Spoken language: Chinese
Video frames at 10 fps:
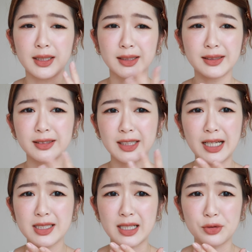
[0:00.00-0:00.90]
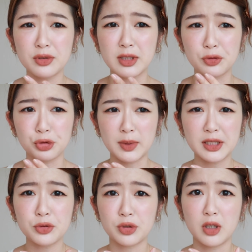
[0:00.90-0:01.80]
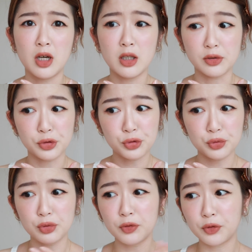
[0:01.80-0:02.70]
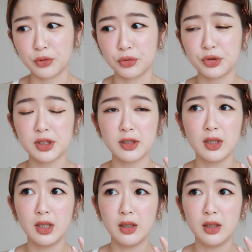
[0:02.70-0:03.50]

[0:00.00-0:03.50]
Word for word: 可是这个擦起来就是你的嘴巴是觉得很舒服，就是